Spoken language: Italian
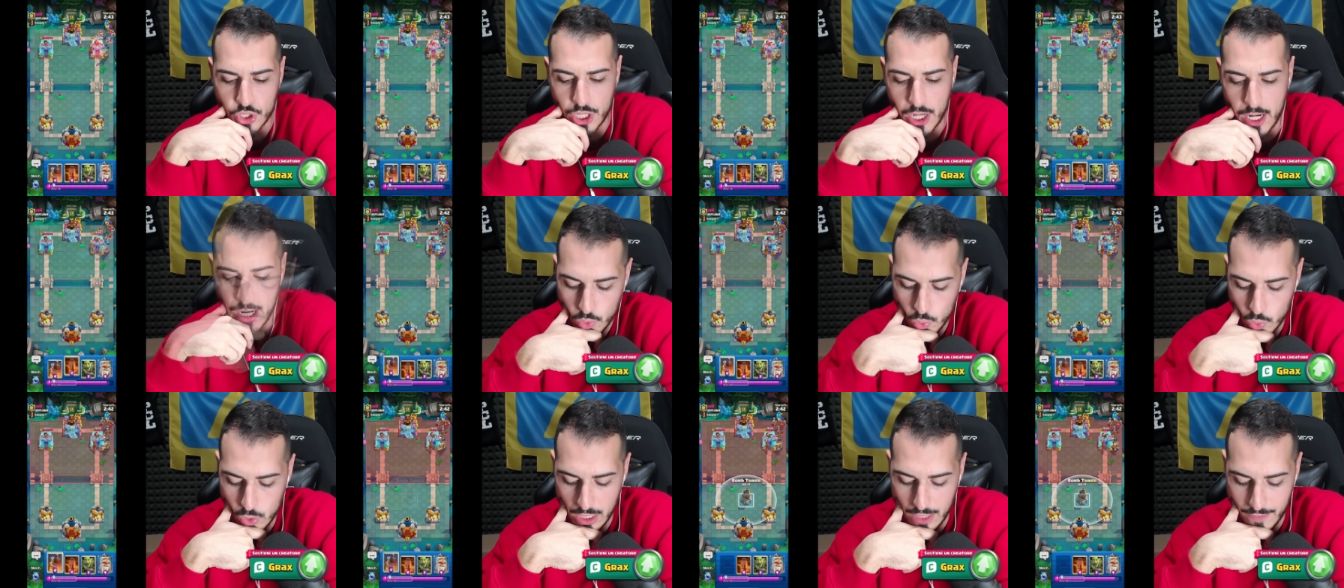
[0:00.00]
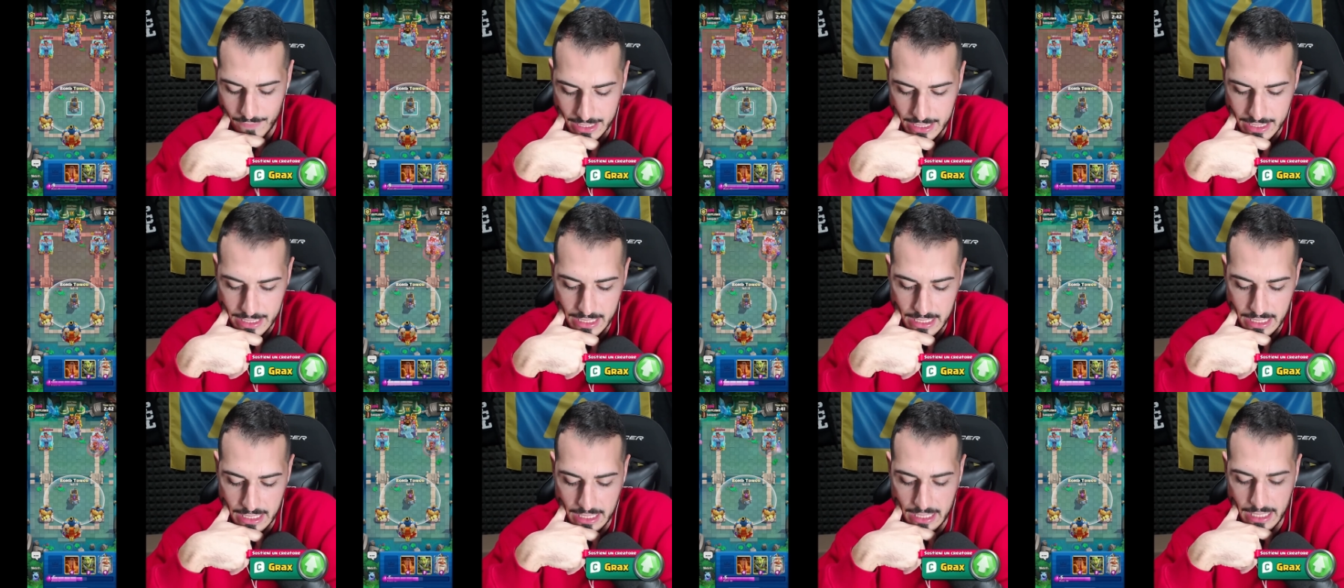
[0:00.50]
ha una
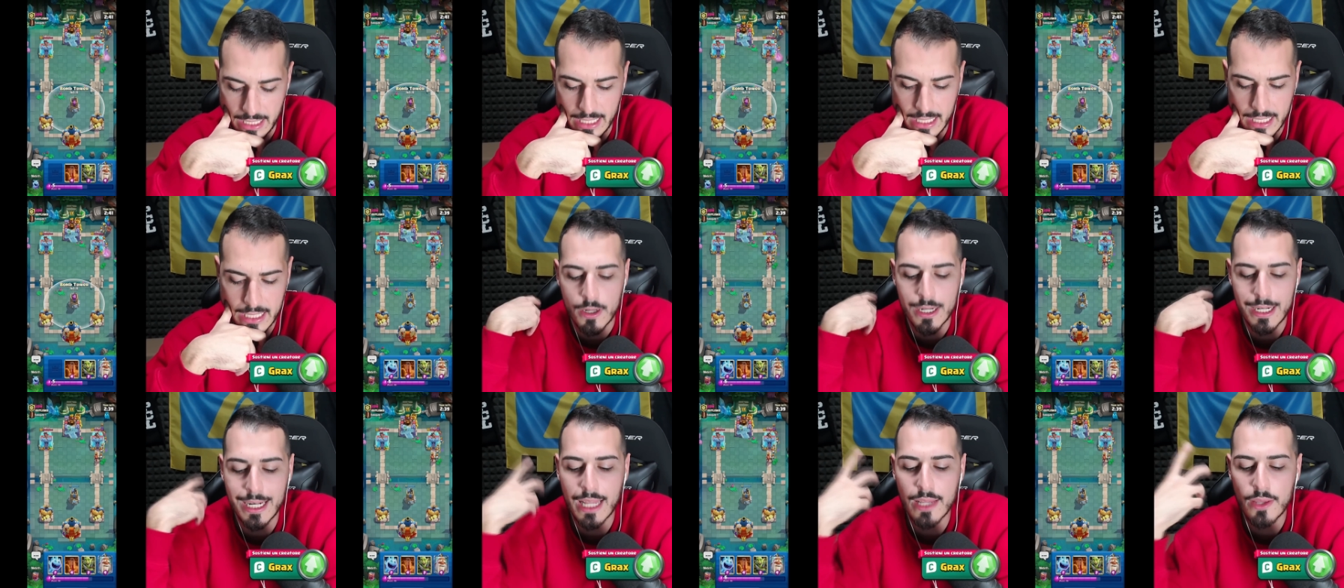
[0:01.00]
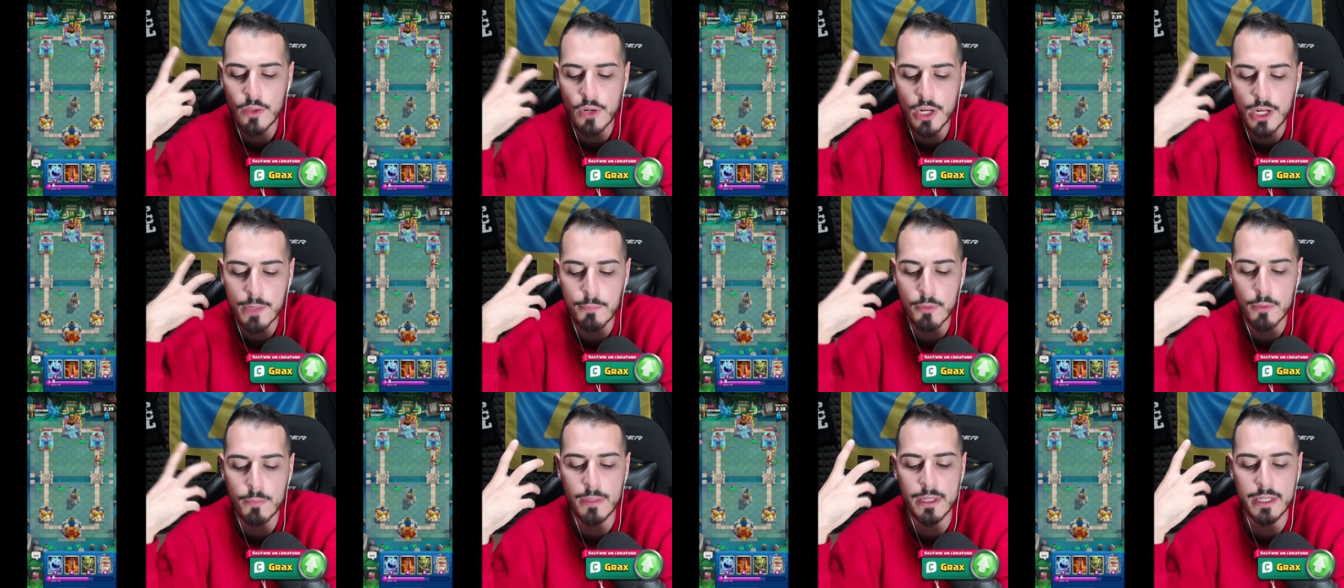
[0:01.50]
valchiria, la
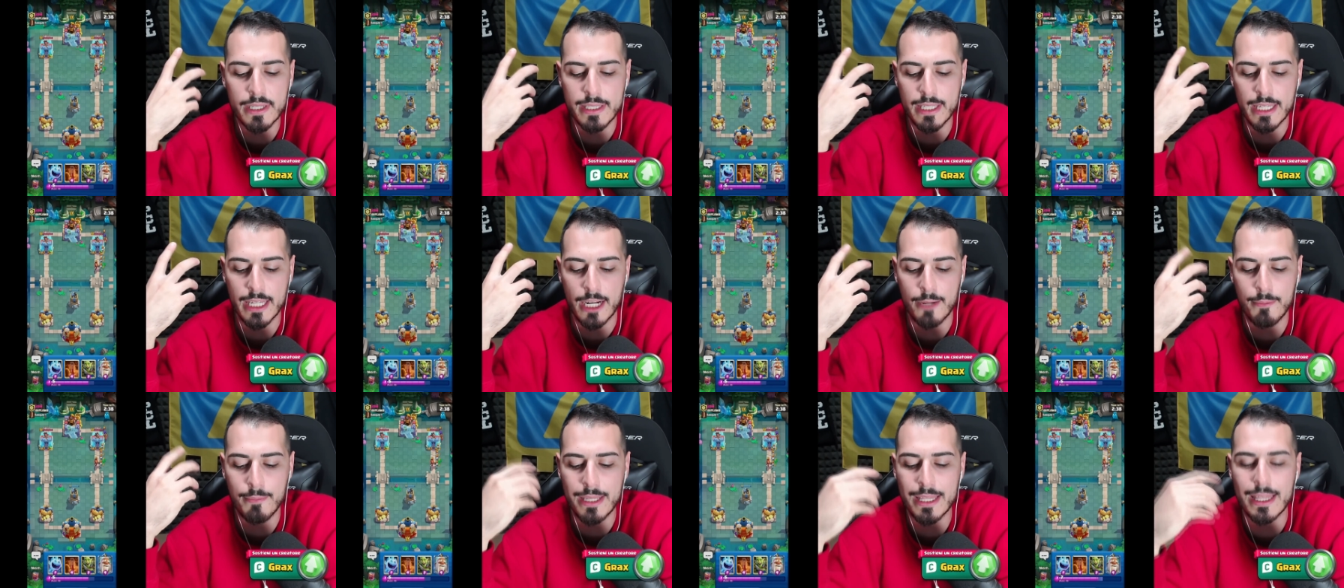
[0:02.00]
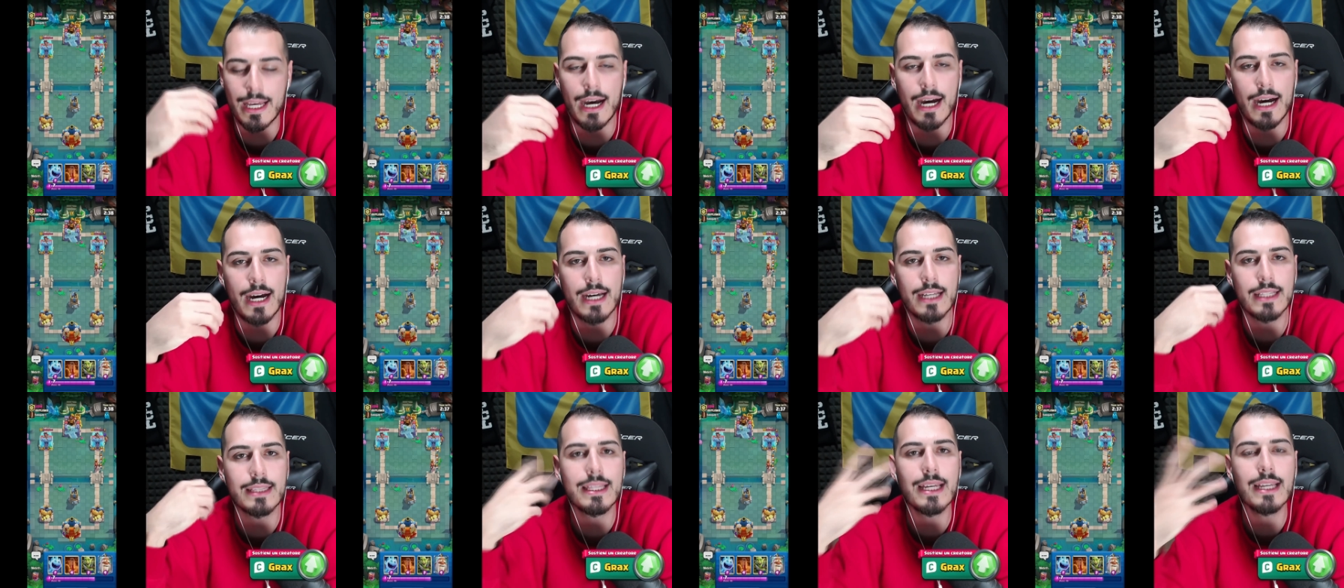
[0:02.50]
torre bombardiera mi
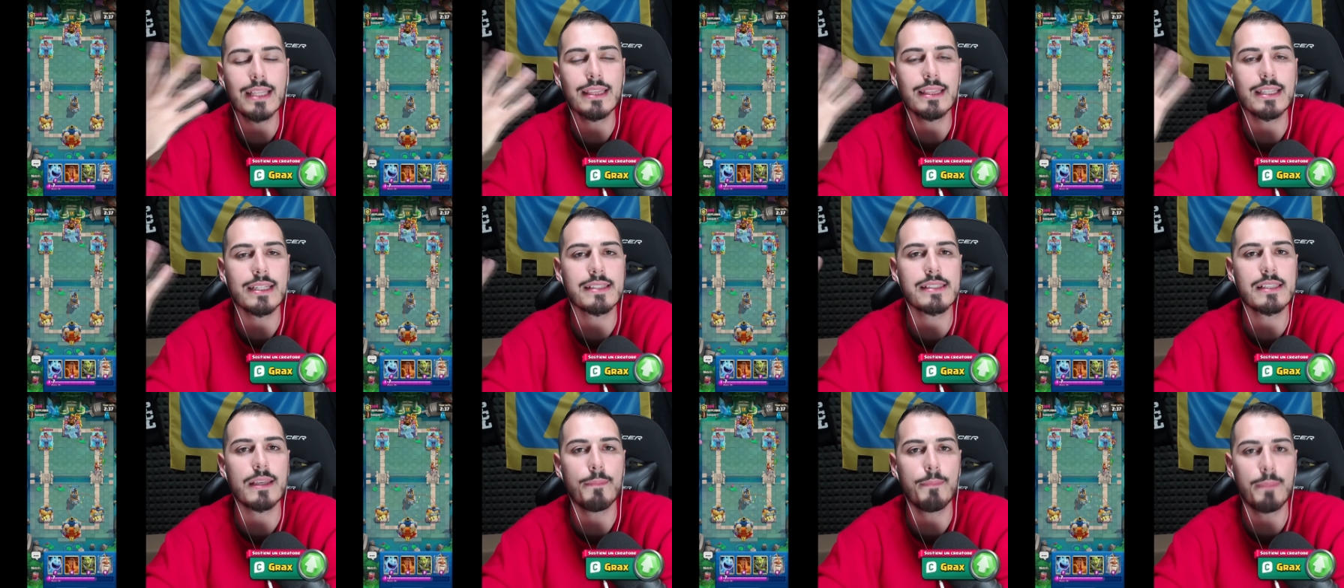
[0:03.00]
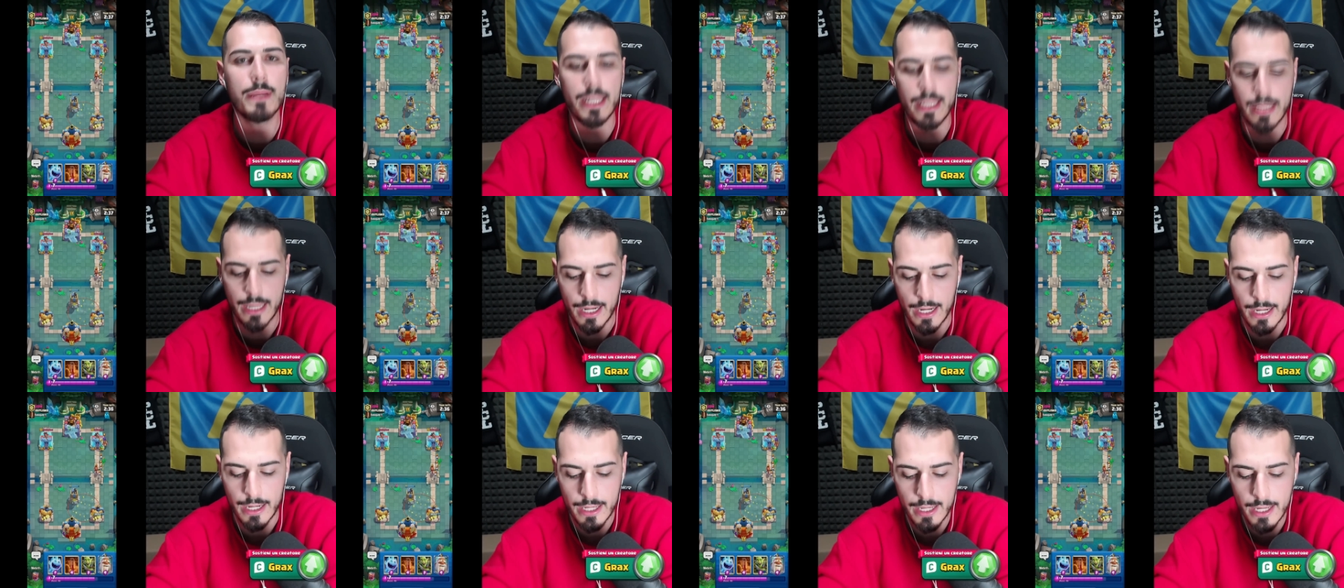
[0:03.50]
dà tanta
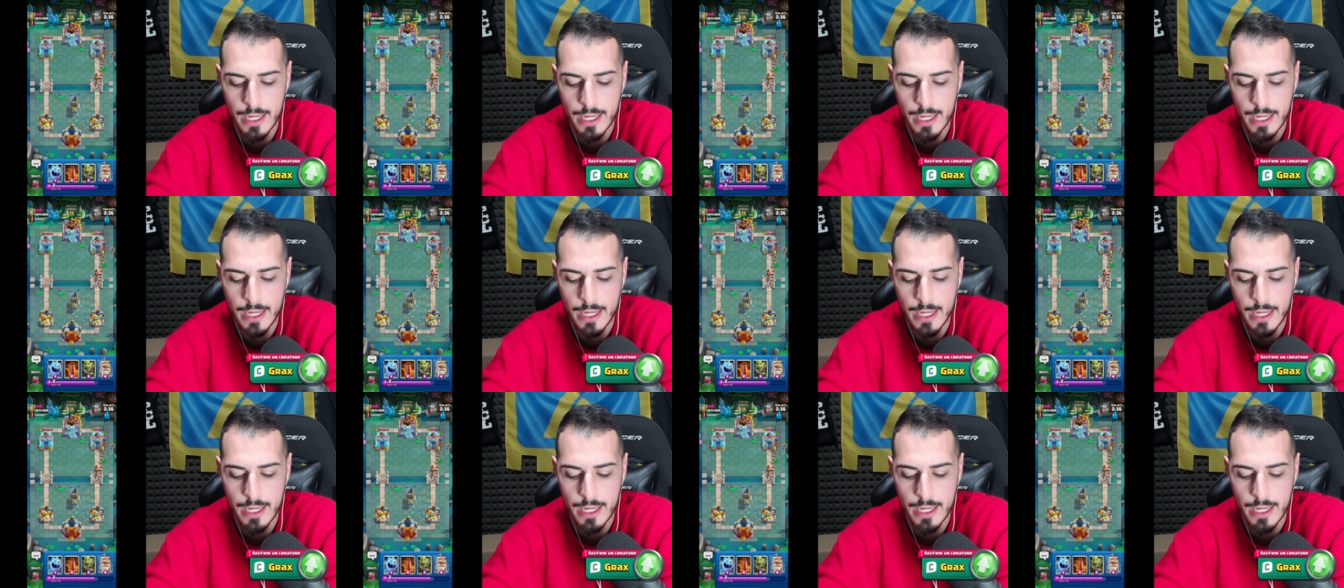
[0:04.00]
stabilità.